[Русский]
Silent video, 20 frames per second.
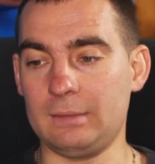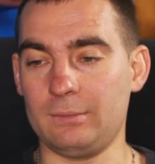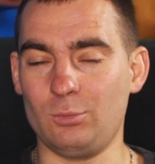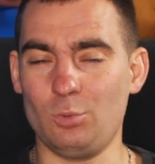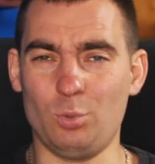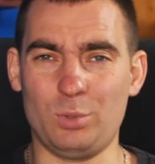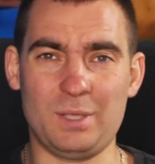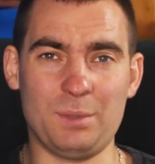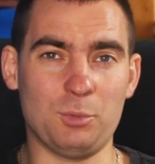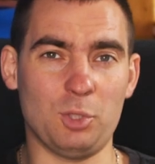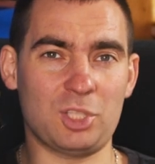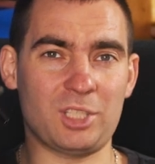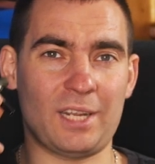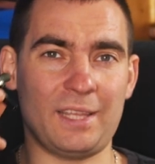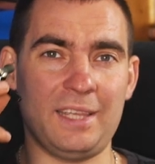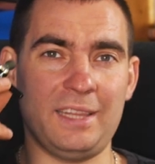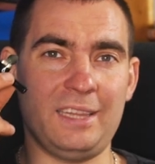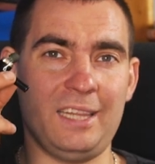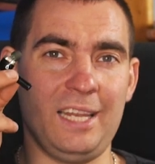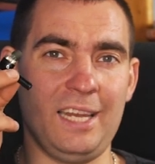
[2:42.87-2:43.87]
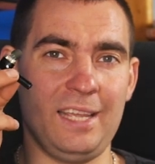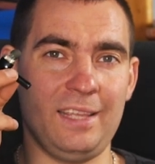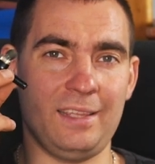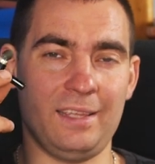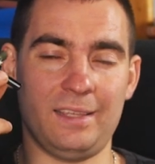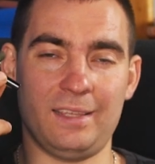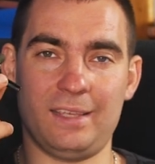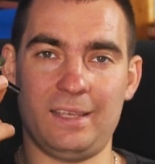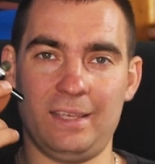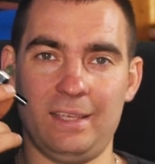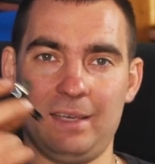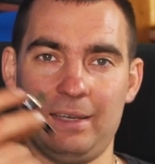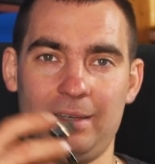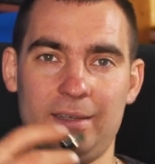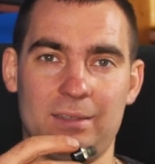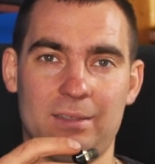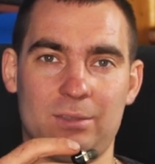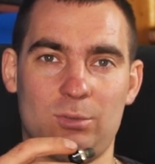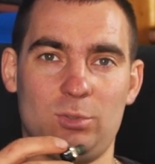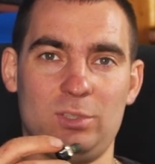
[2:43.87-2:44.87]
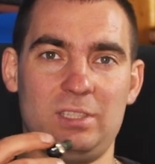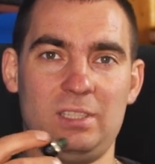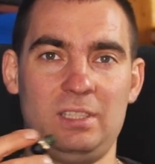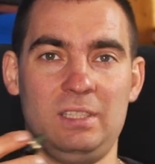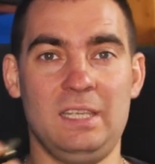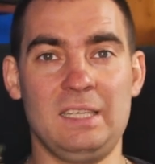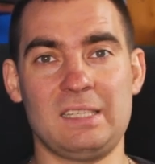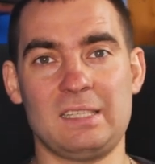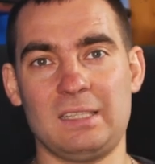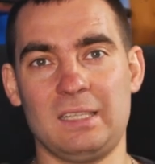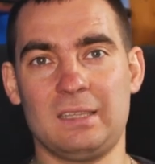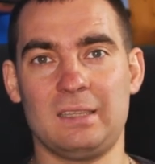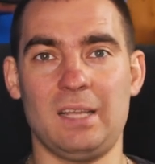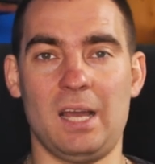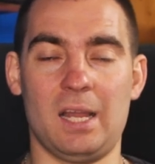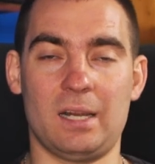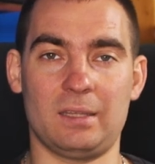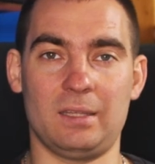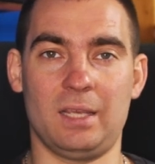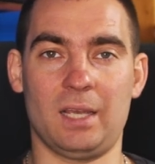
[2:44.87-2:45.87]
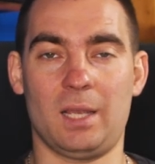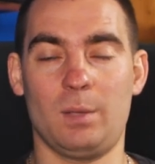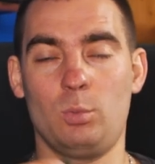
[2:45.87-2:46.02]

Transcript: ну, немножко не длинненькие, то есть нестандартные.